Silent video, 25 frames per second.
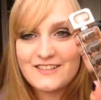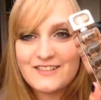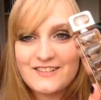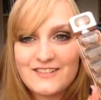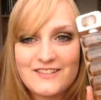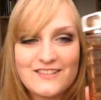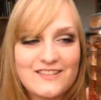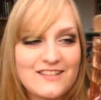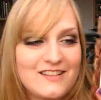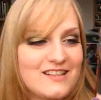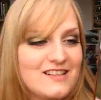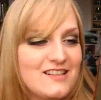
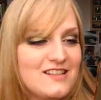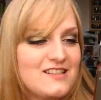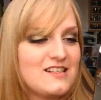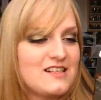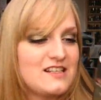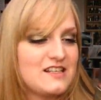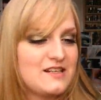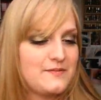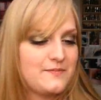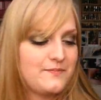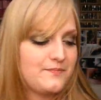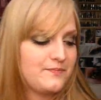Und
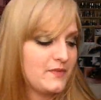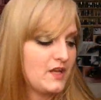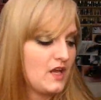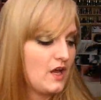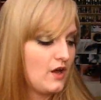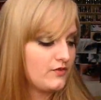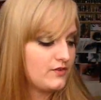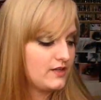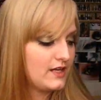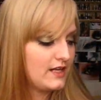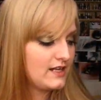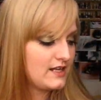ähm,
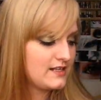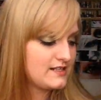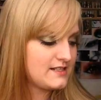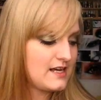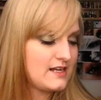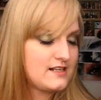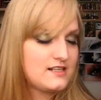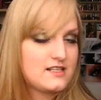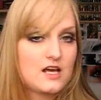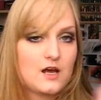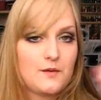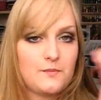auf der anderen
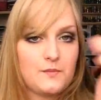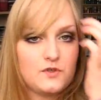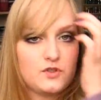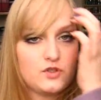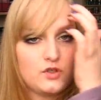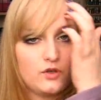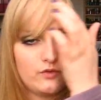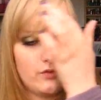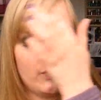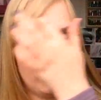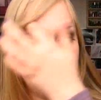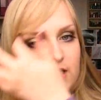Seite haben mich
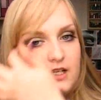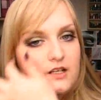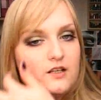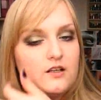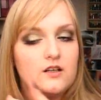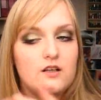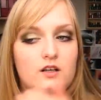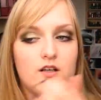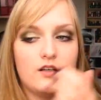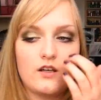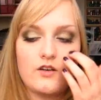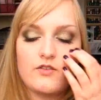schon
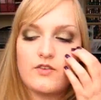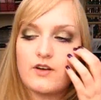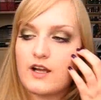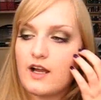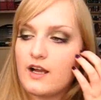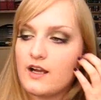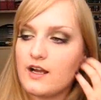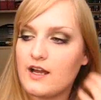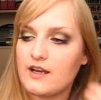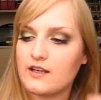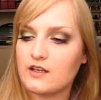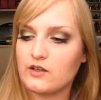viele in der
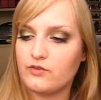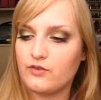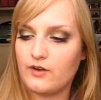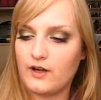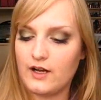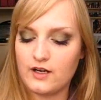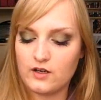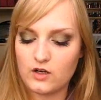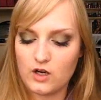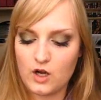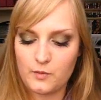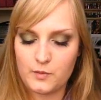Vergangenheit
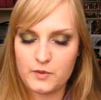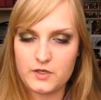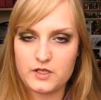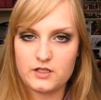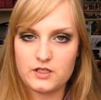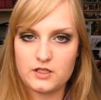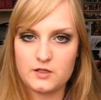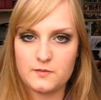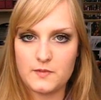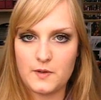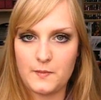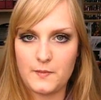gefragt, ob ich
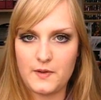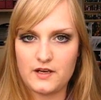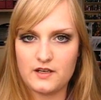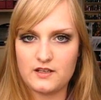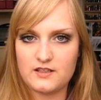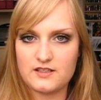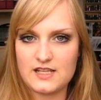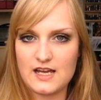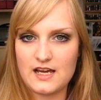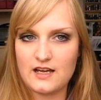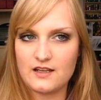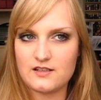nicht mal
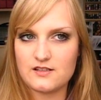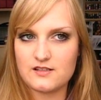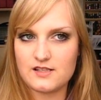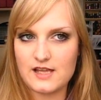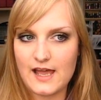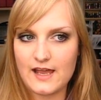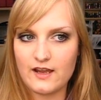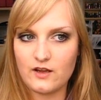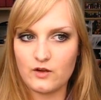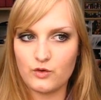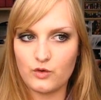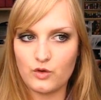meine Sachen
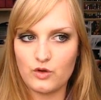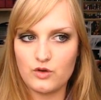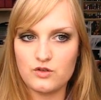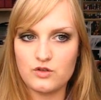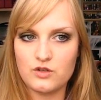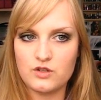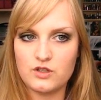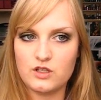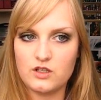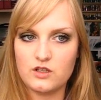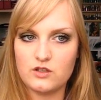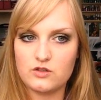zeigen
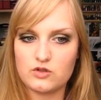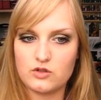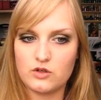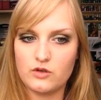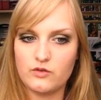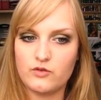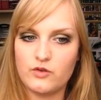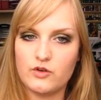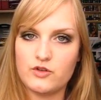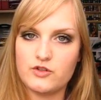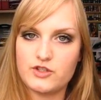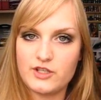könnte, die ich
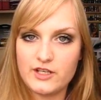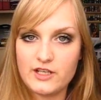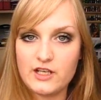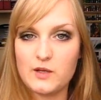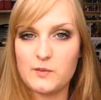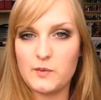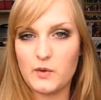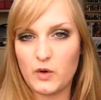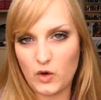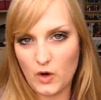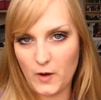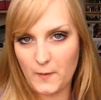schon von
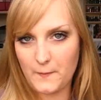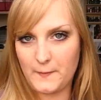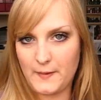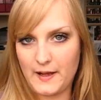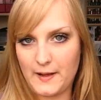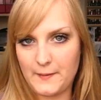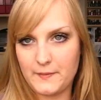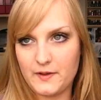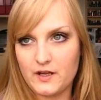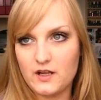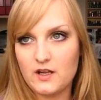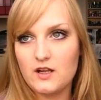Genie bekommen
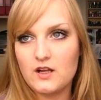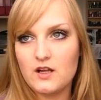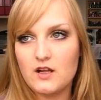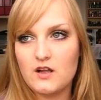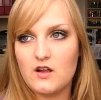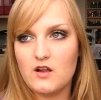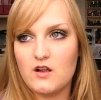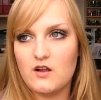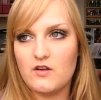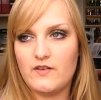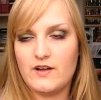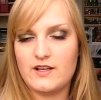habe.
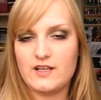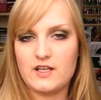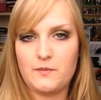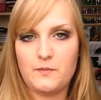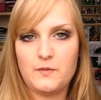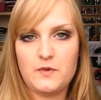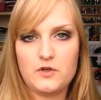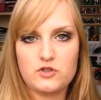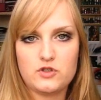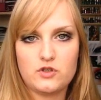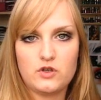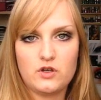Weil ich
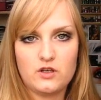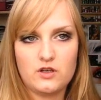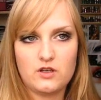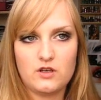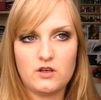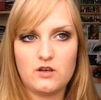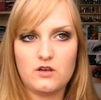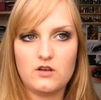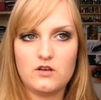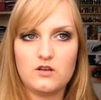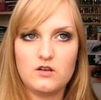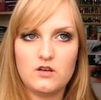habe mir schon,
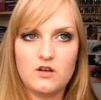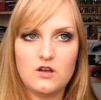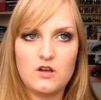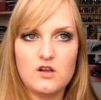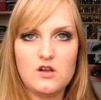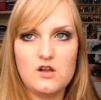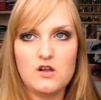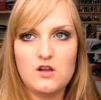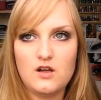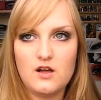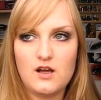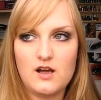
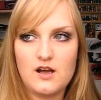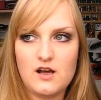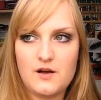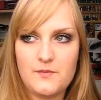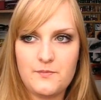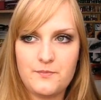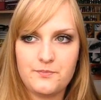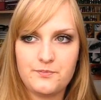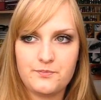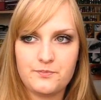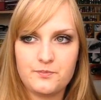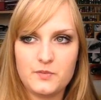
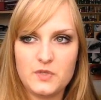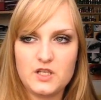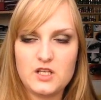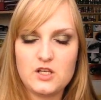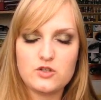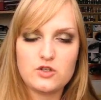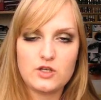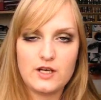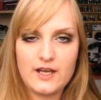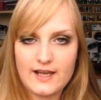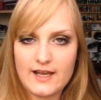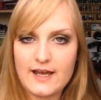ähm, bin
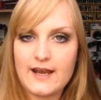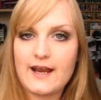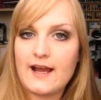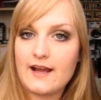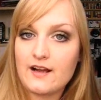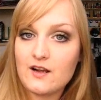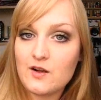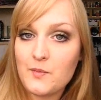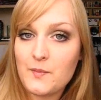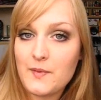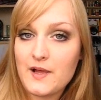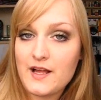ja schon länger da
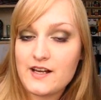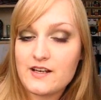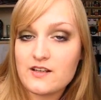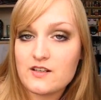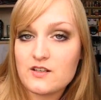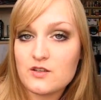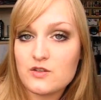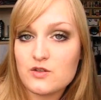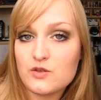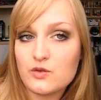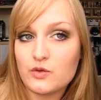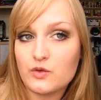
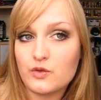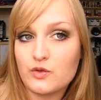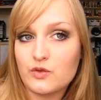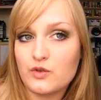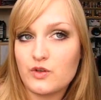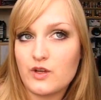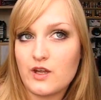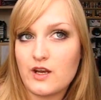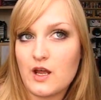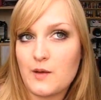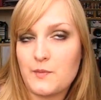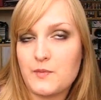angemeldet und
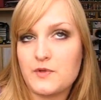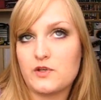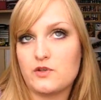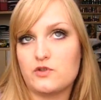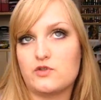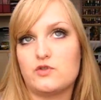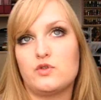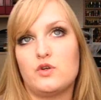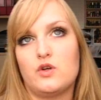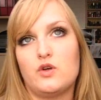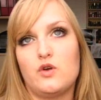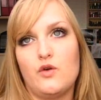dann habe ich auch
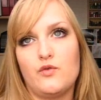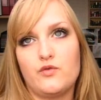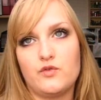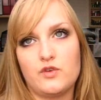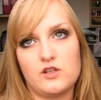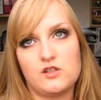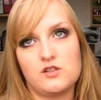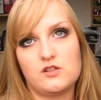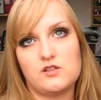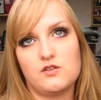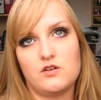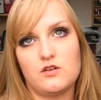schon
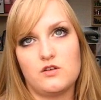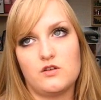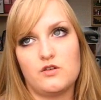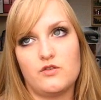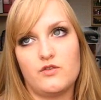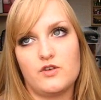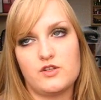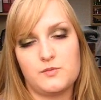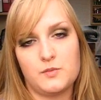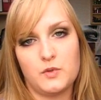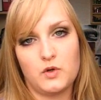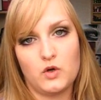öfters äh,
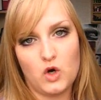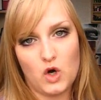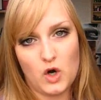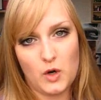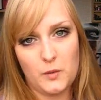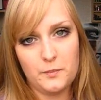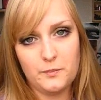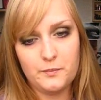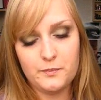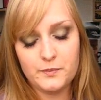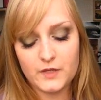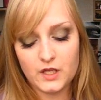was
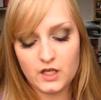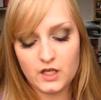bekommen.